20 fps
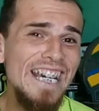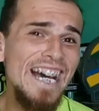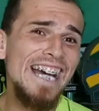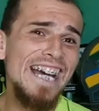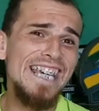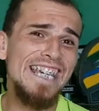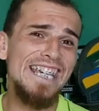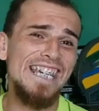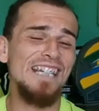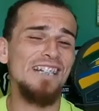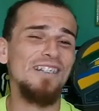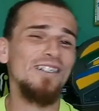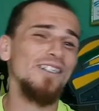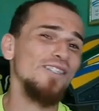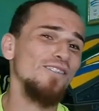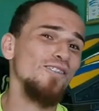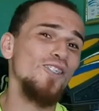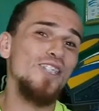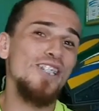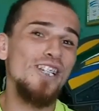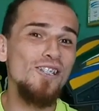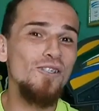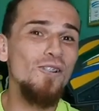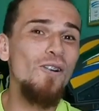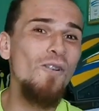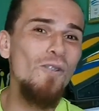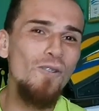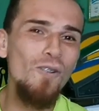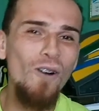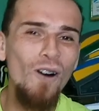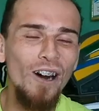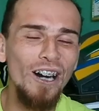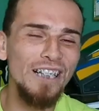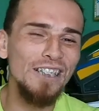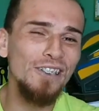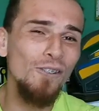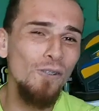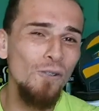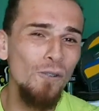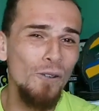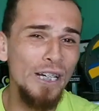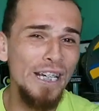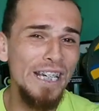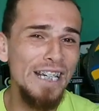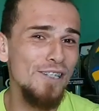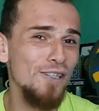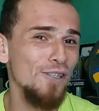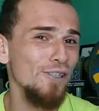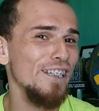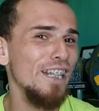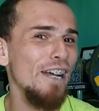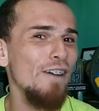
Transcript: E aí, vocês concordam com isso?